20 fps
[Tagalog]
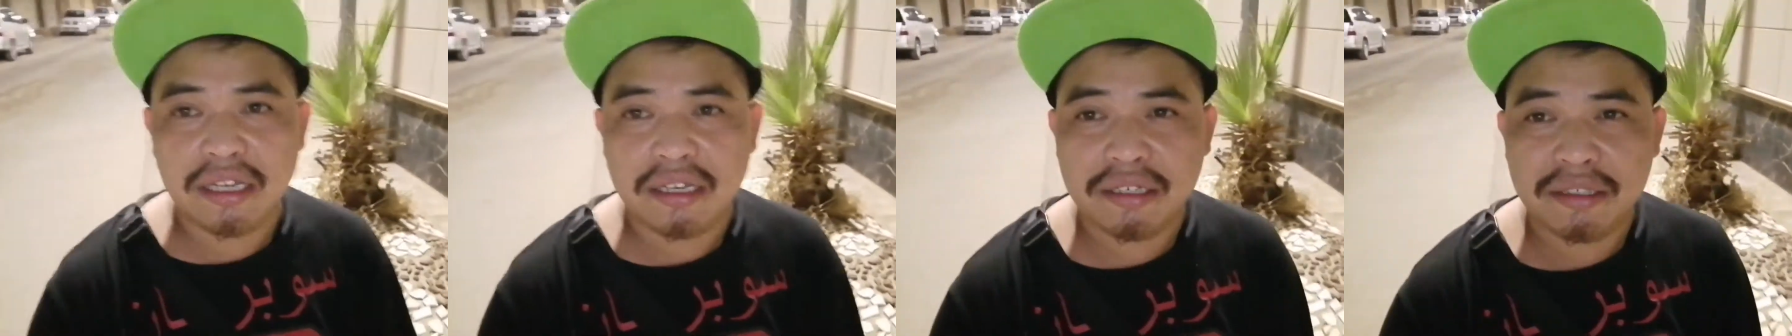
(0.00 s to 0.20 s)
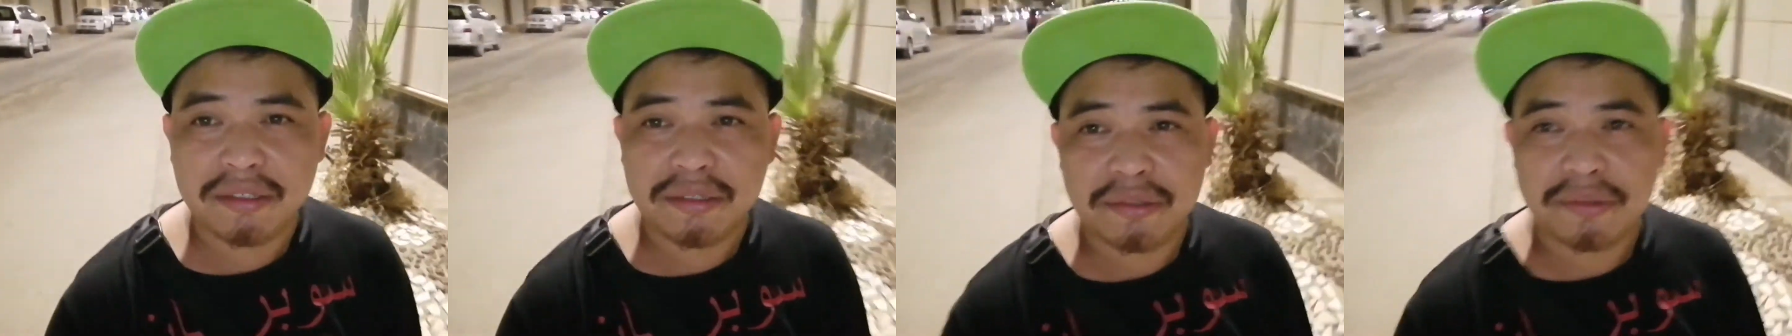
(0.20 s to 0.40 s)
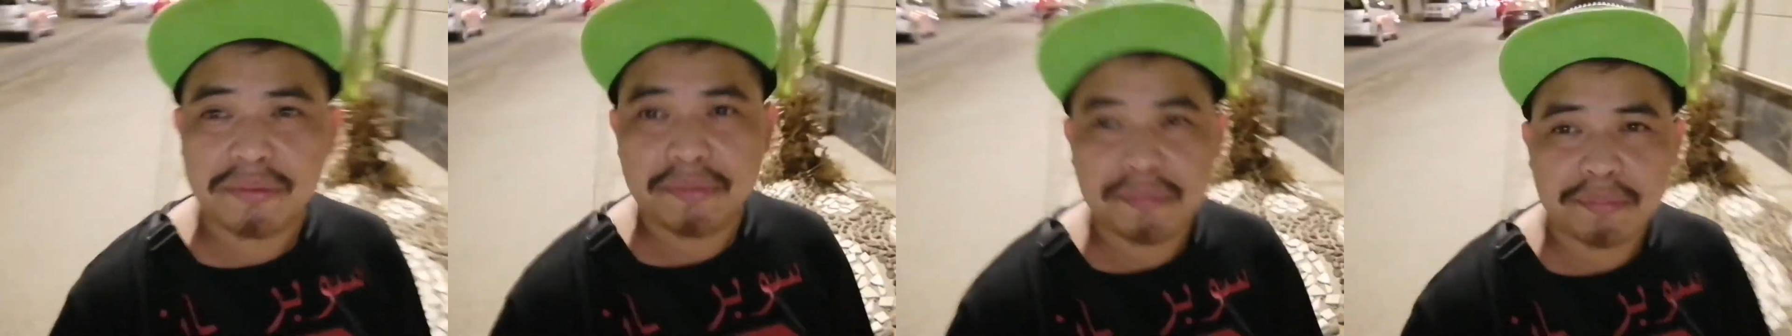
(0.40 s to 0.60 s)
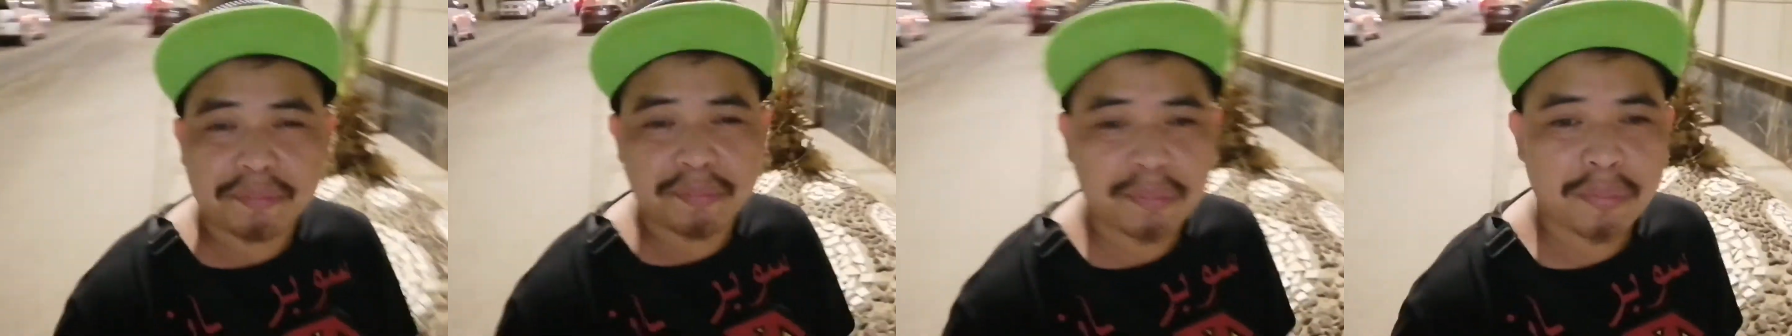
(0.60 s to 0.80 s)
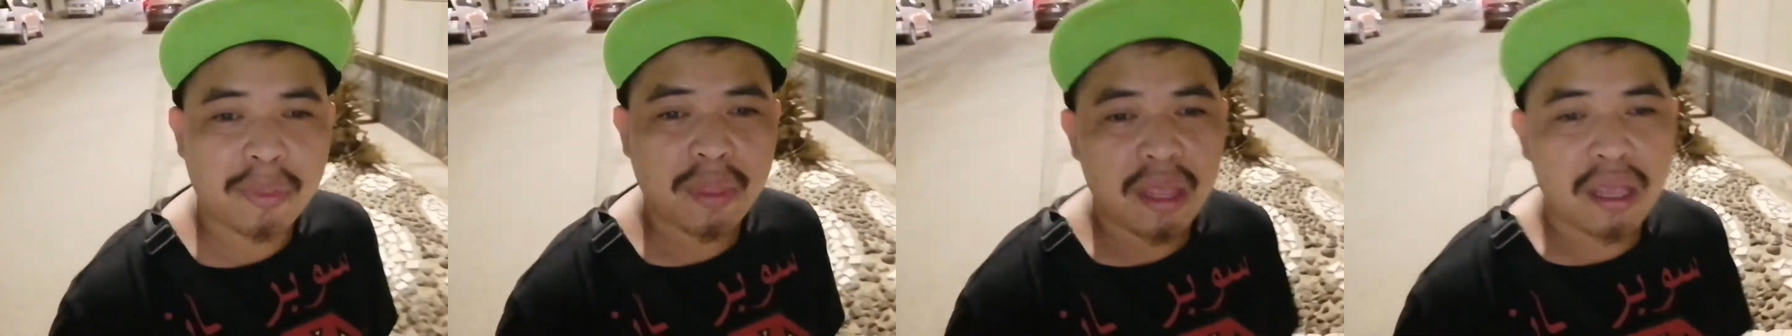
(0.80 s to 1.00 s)
ng
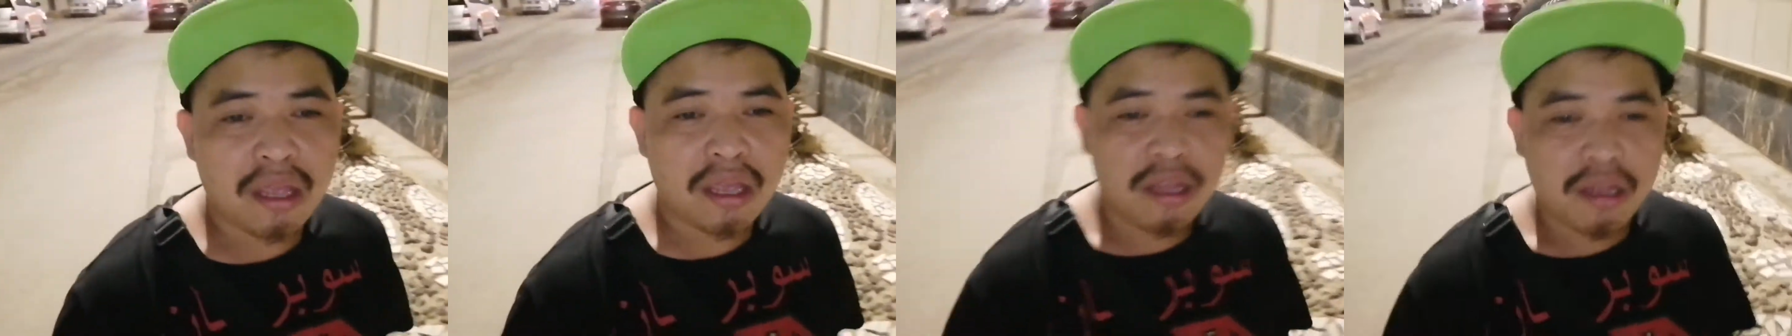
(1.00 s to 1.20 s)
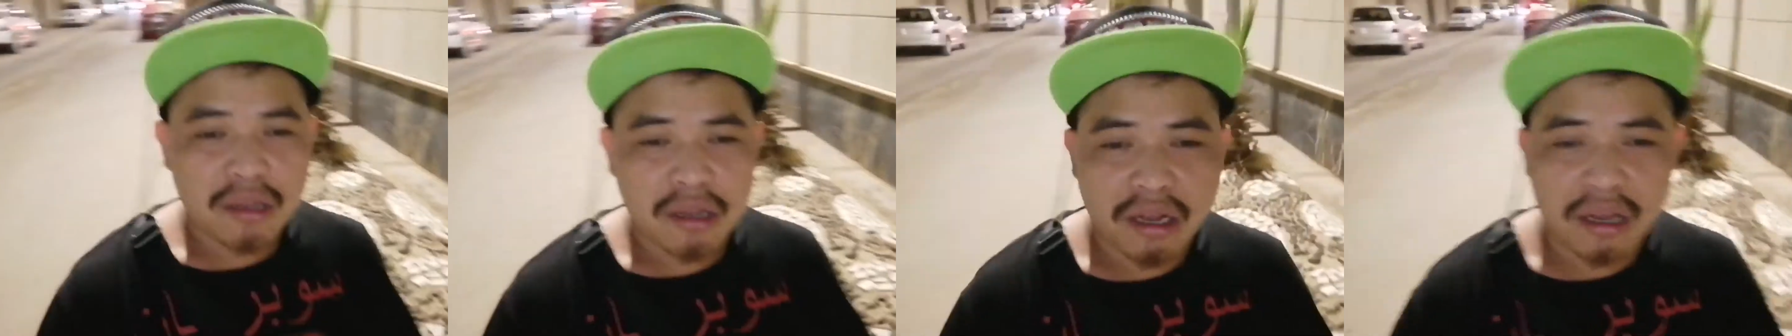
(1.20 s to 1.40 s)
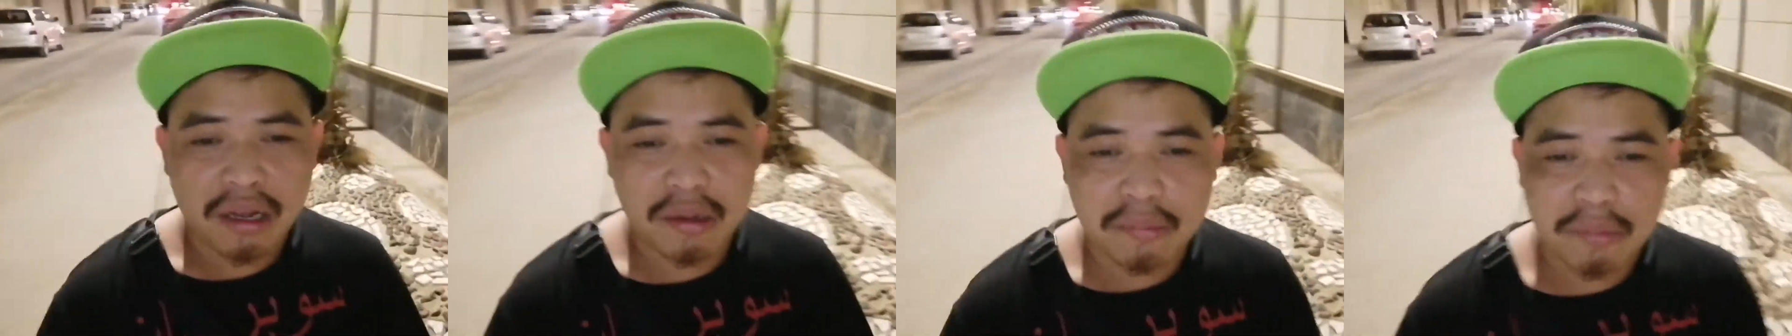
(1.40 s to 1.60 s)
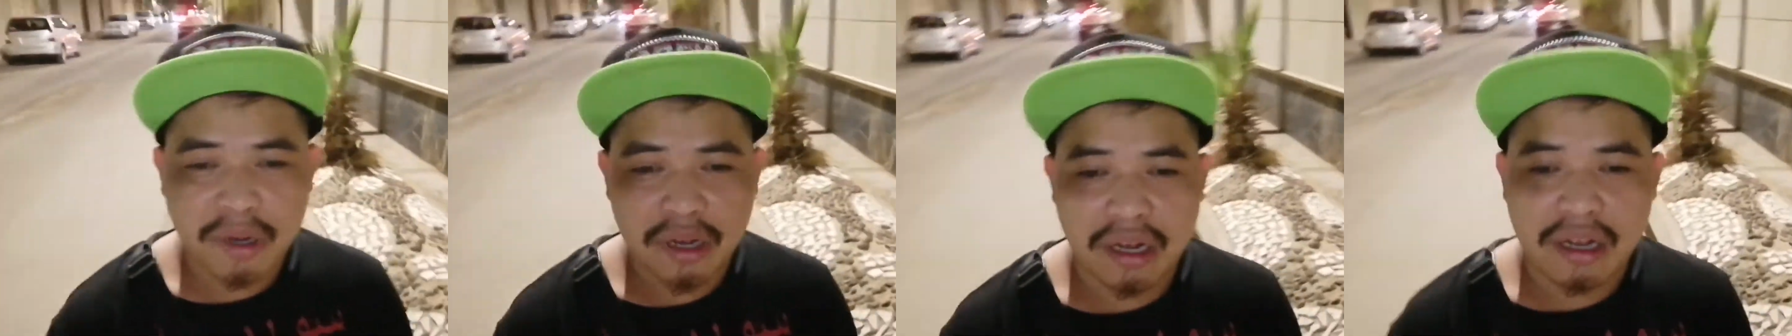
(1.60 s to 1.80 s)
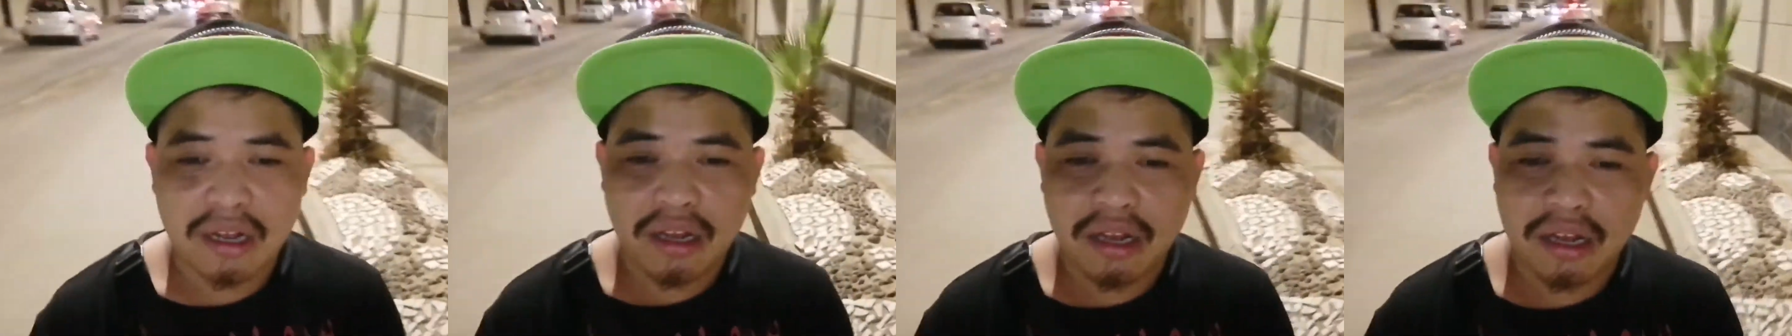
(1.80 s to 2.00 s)
uh,
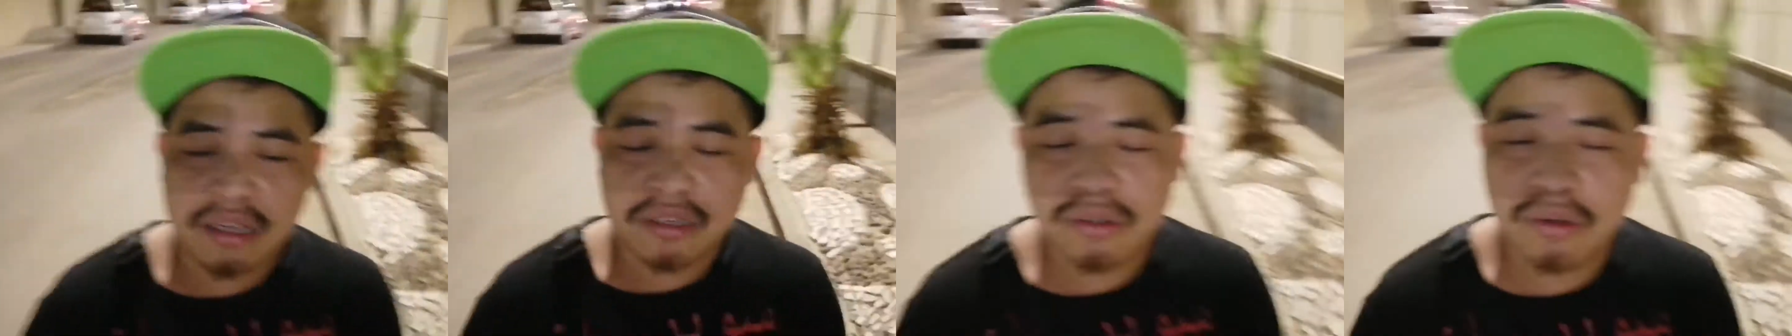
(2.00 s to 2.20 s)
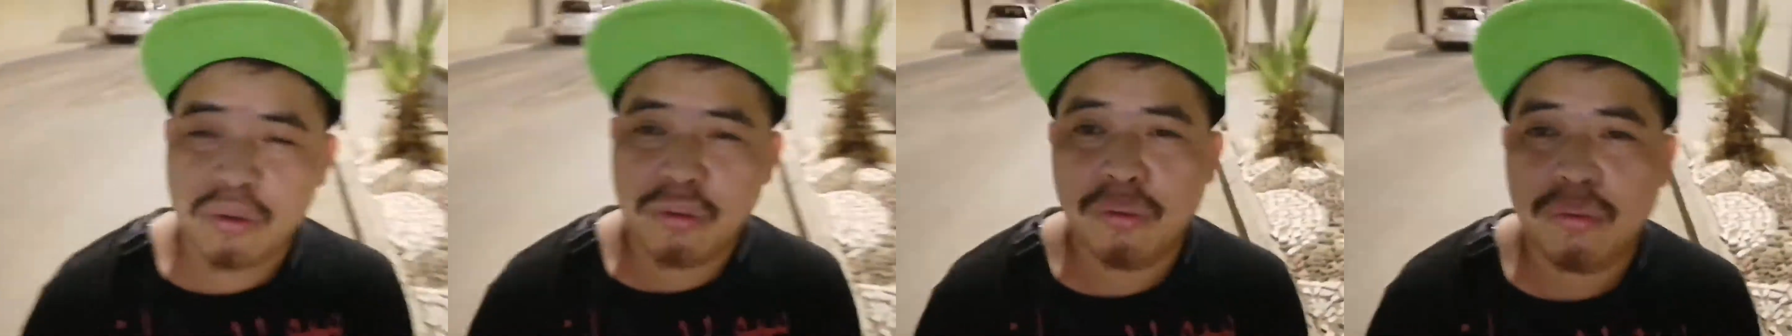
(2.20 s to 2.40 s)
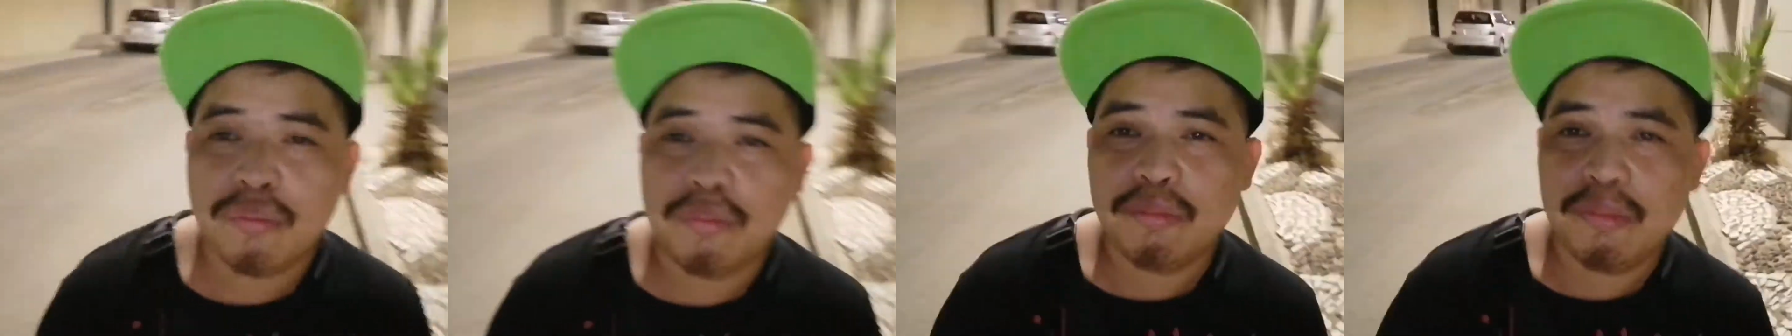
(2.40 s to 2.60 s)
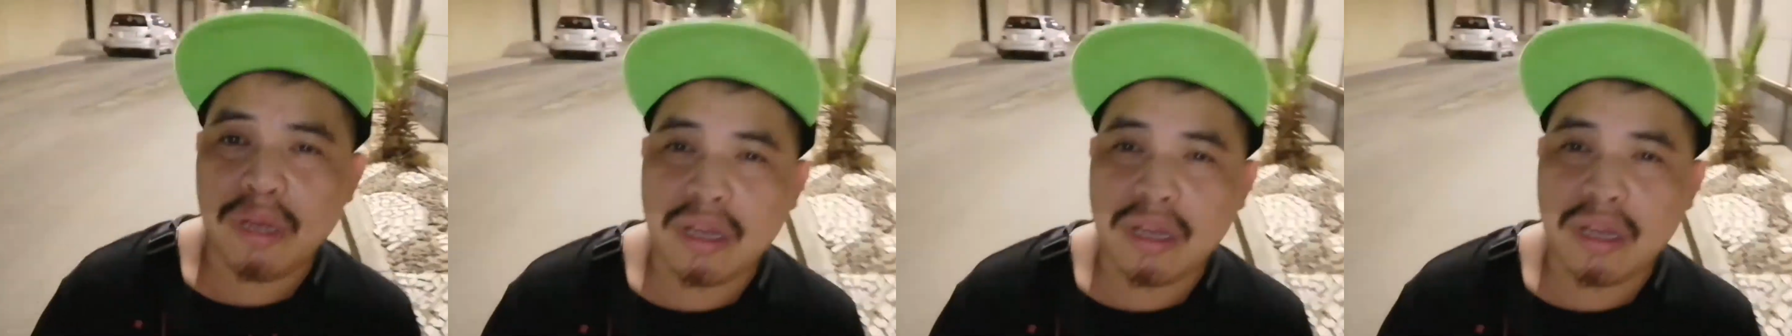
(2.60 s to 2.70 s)
mga ano,